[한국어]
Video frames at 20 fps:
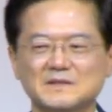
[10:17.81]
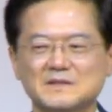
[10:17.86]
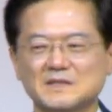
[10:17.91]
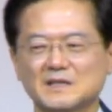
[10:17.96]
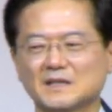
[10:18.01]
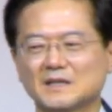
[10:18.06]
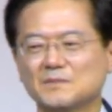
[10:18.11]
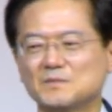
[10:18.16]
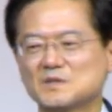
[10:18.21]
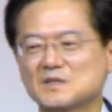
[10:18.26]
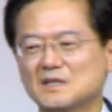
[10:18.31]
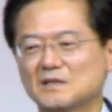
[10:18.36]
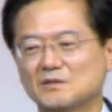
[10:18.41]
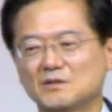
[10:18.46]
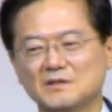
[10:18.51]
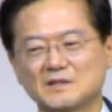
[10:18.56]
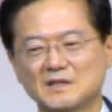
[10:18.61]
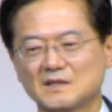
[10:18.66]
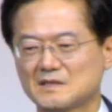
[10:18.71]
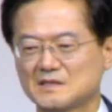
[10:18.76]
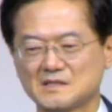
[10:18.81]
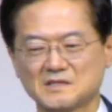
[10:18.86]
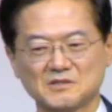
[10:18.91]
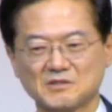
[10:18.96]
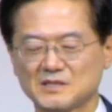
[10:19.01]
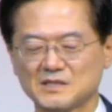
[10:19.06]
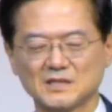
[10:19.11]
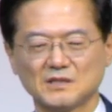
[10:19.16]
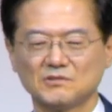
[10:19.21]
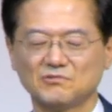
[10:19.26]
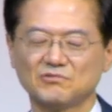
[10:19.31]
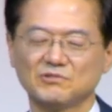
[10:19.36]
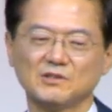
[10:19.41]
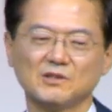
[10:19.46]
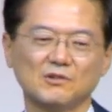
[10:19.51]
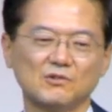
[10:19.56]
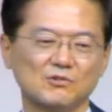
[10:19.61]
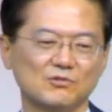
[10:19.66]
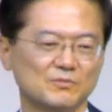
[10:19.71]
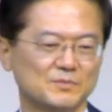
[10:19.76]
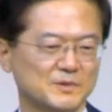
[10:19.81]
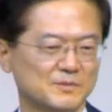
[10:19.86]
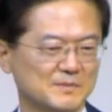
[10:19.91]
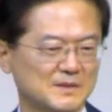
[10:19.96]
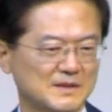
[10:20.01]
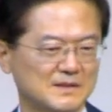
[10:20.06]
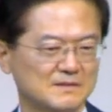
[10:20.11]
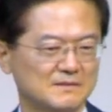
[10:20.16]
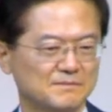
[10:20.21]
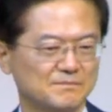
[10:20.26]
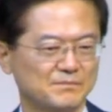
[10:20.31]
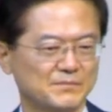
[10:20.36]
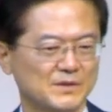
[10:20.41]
책임져야 된다는 사실 굉장히 두려움이 많은